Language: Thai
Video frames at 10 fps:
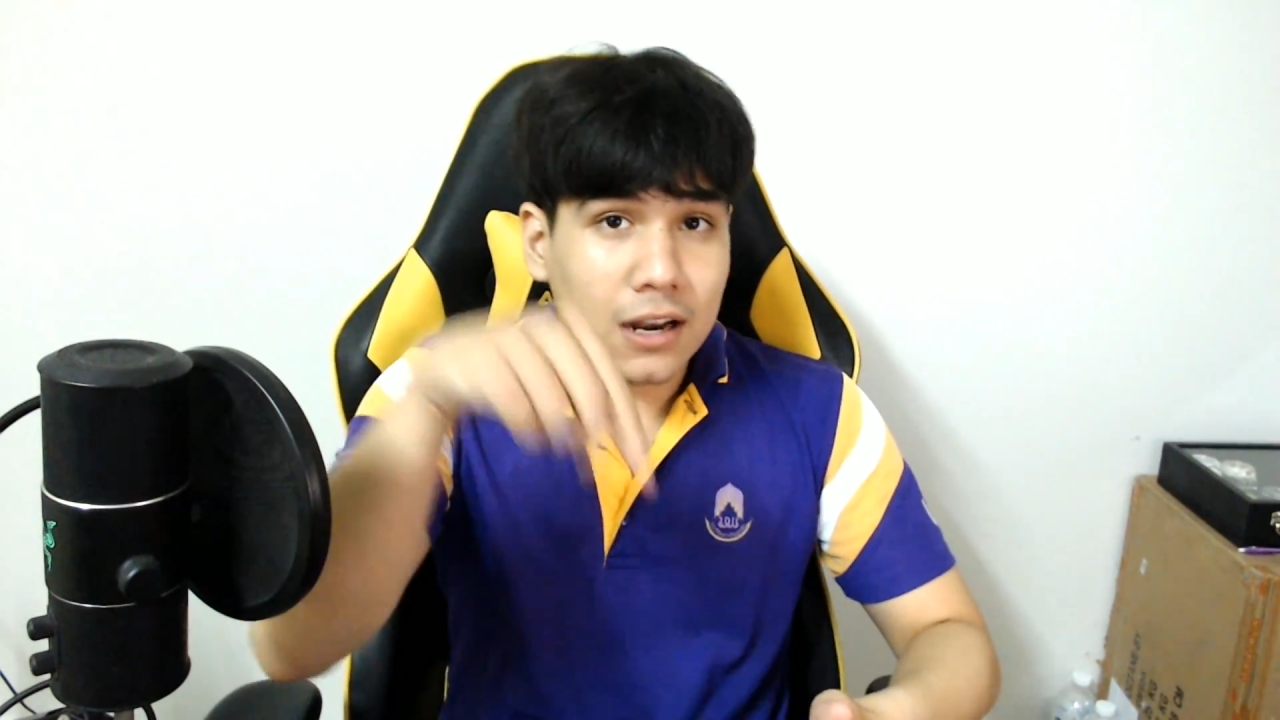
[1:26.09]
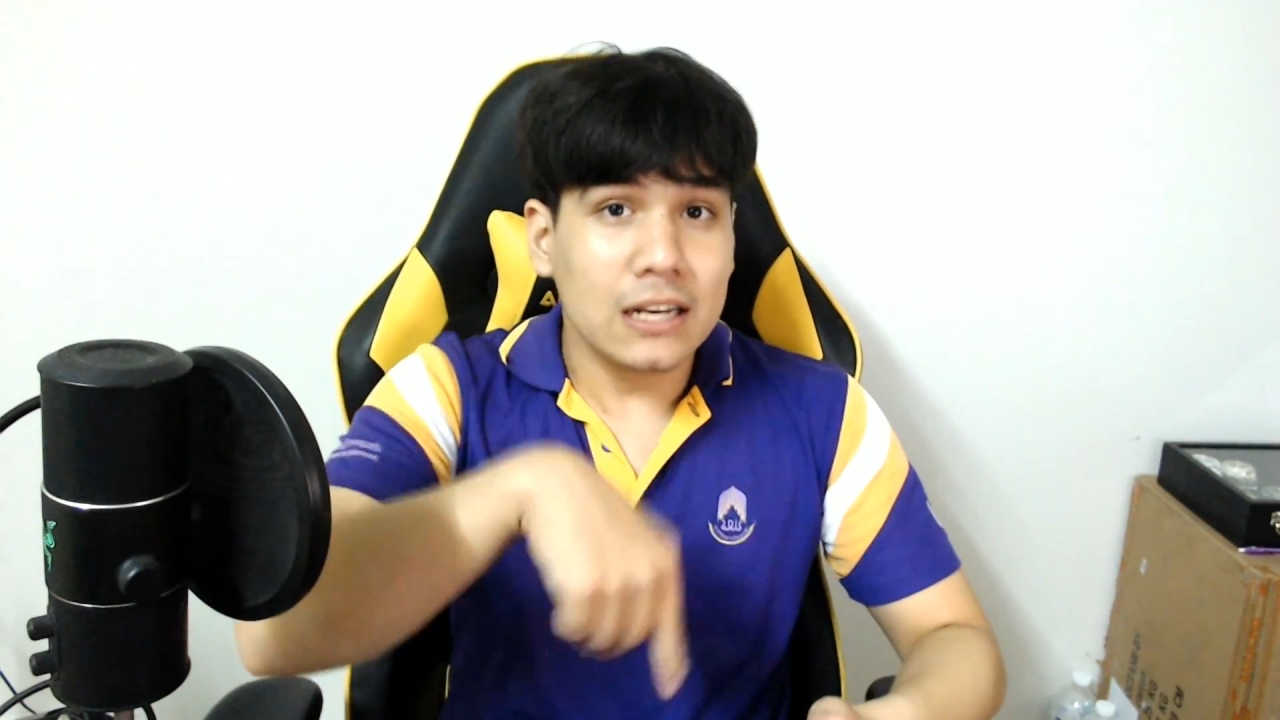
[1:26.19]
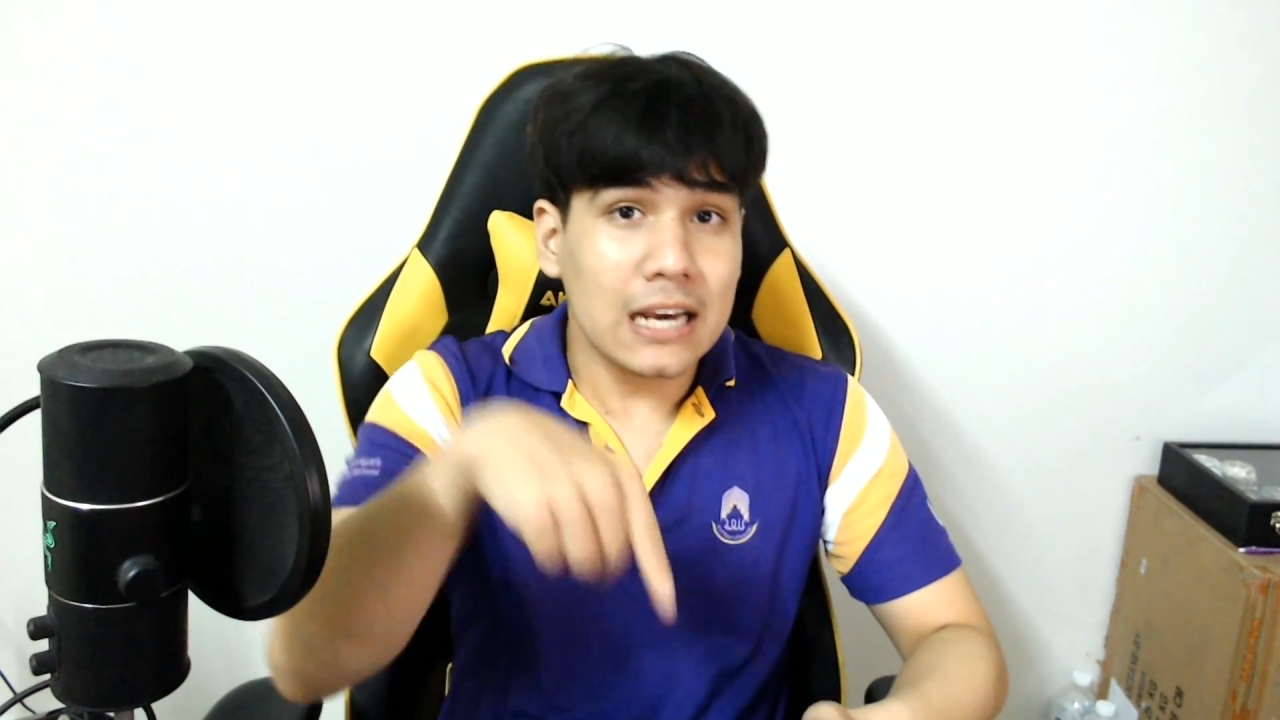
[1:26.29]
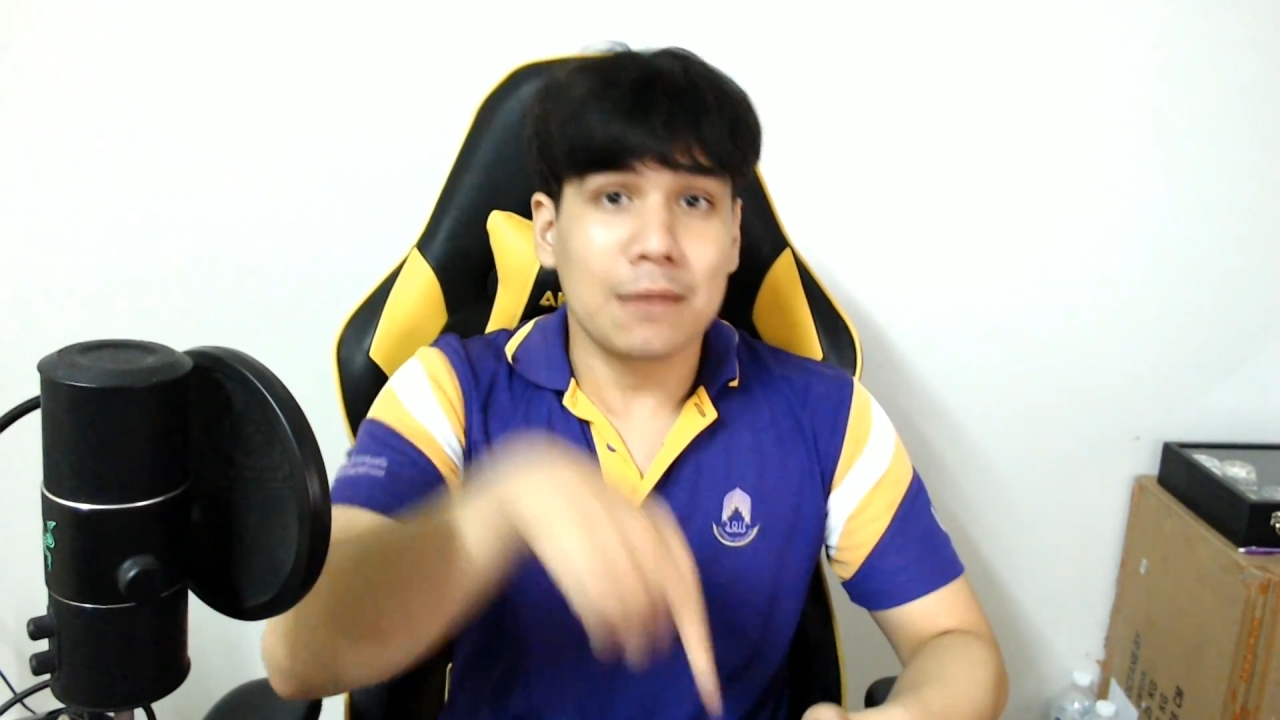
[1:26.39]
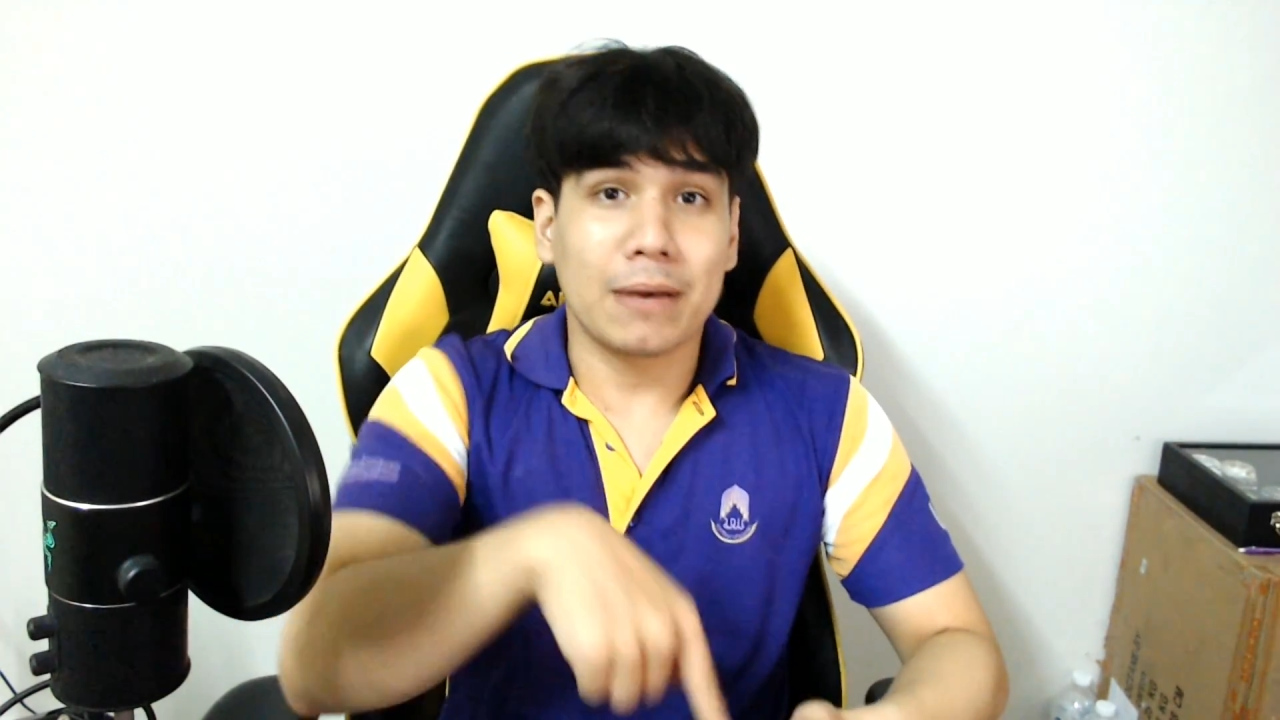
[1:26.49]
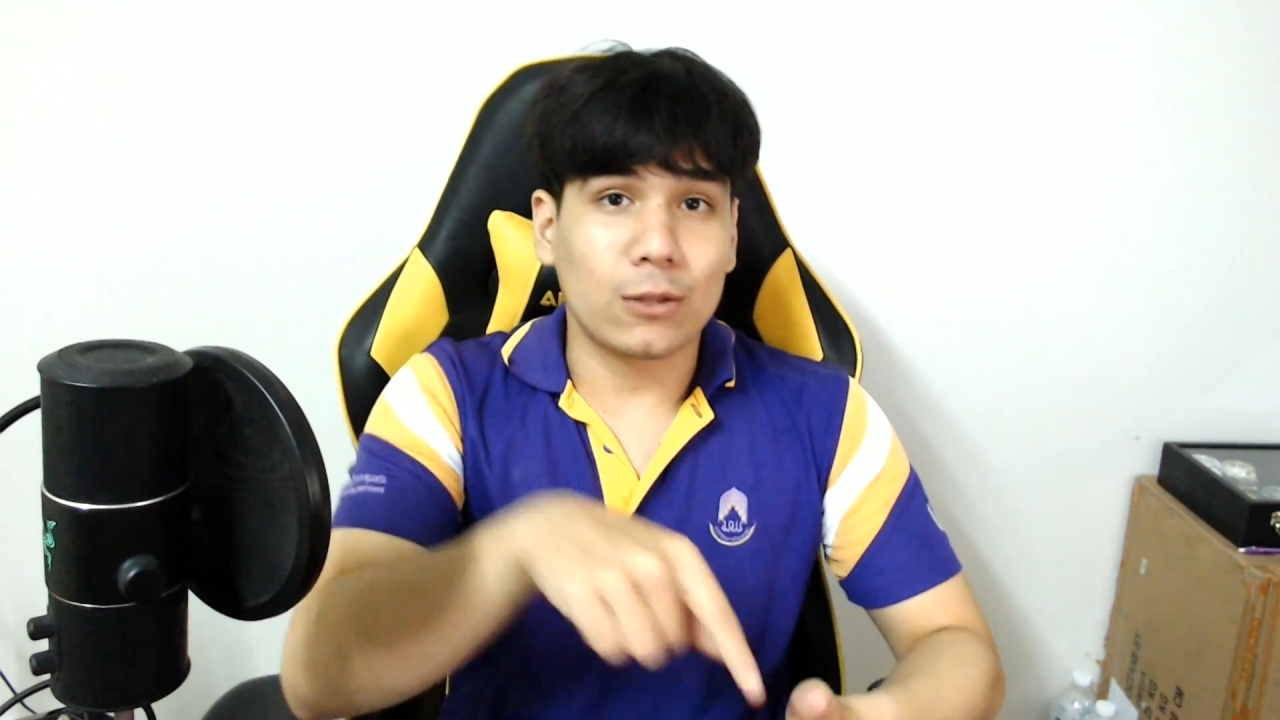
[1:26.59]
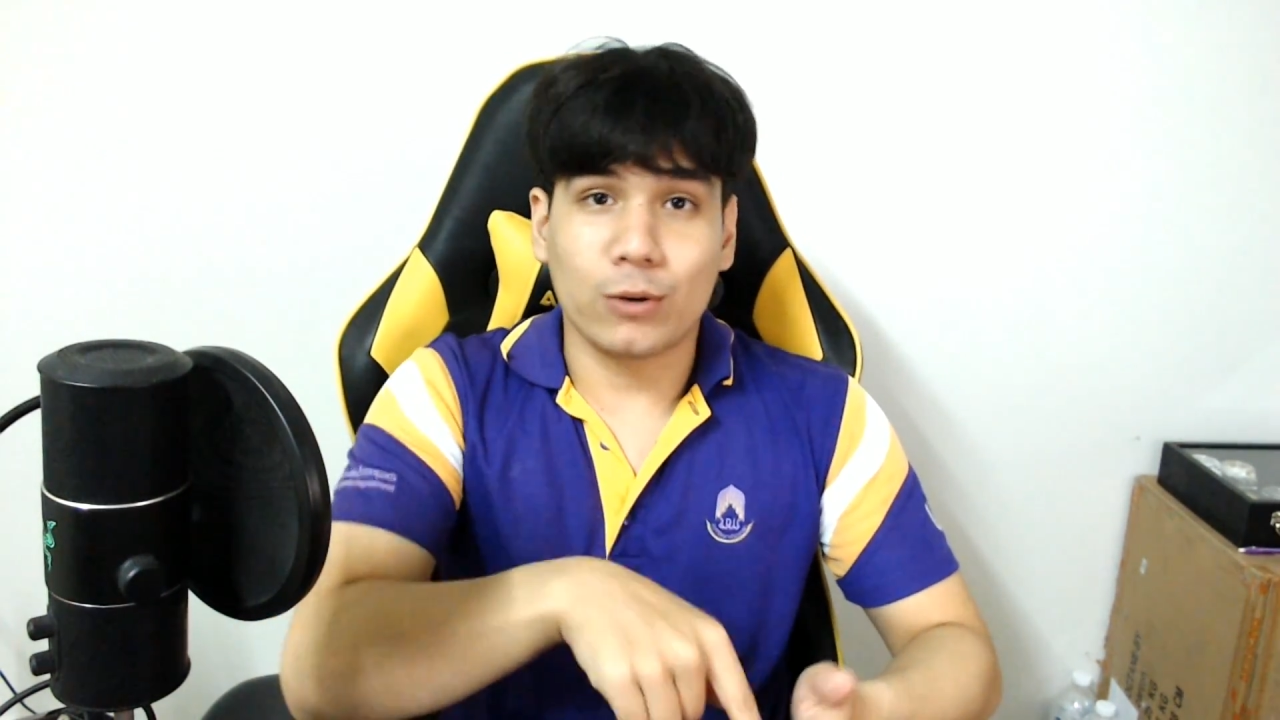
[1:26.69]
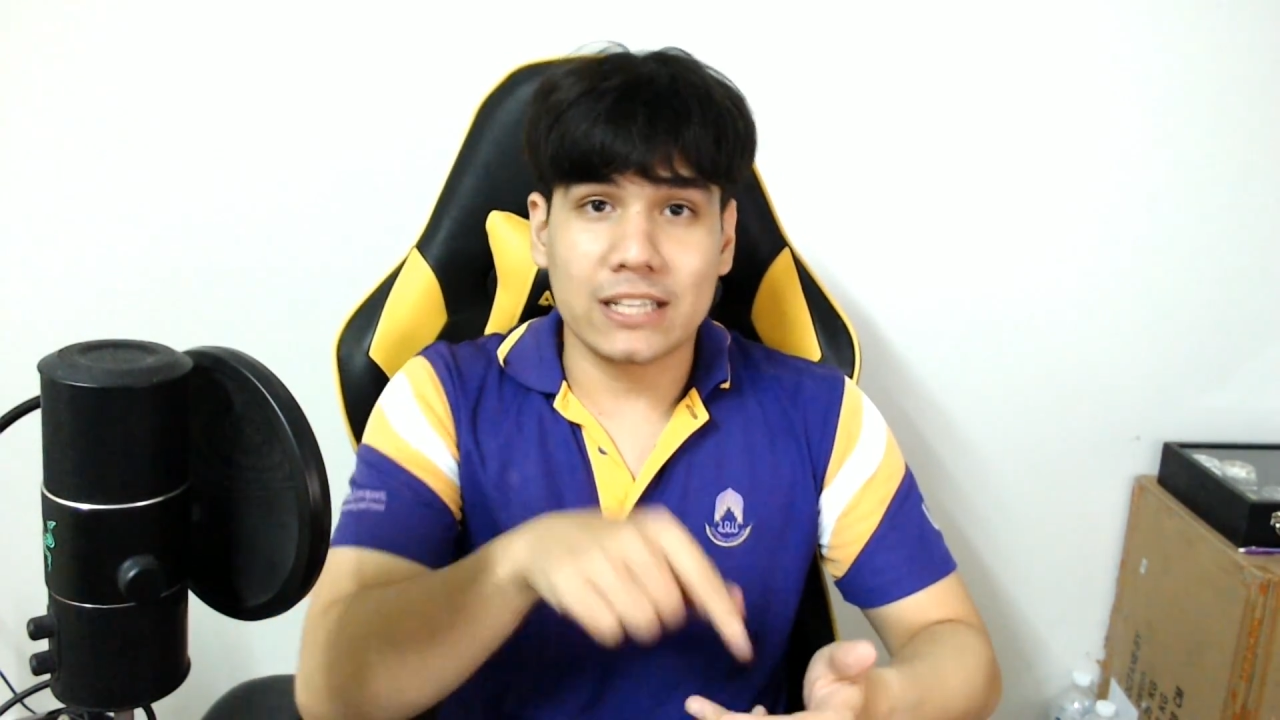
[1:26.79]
เลื่อนไปตรง